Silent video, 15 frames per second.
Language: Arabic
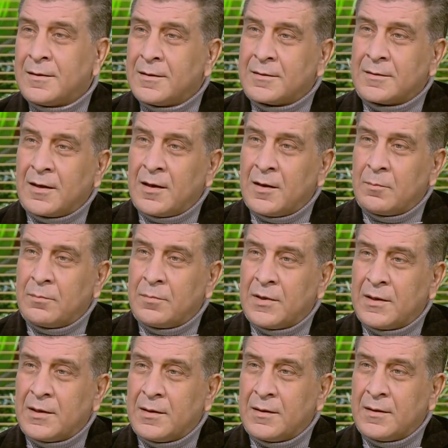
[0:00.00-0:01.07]
طلب
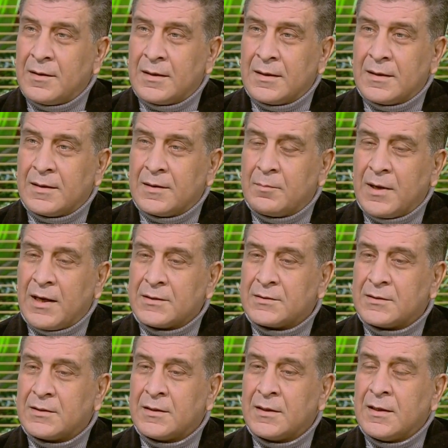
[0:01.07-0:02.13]

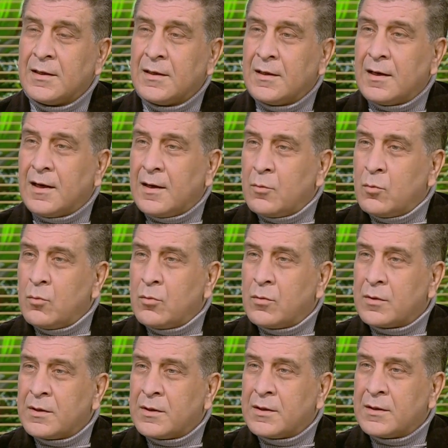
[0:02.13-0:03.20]
البحث
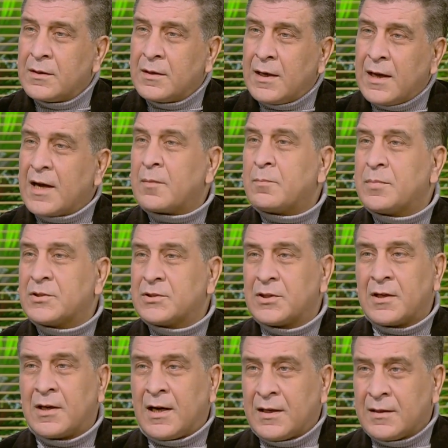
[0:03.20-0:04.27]
او آه، حجب
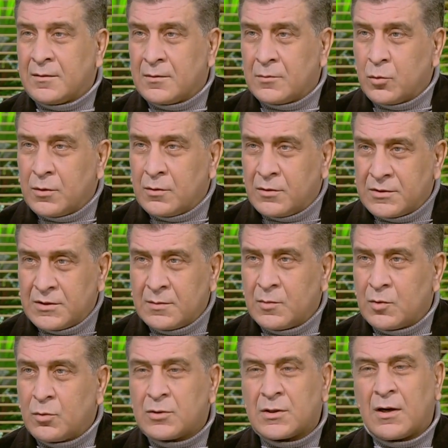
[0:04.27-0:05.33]
الثقه عن وزير
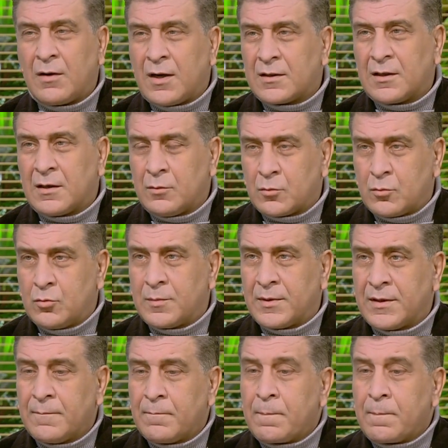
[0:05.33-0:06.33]
من الوزراء او حتى الحكومه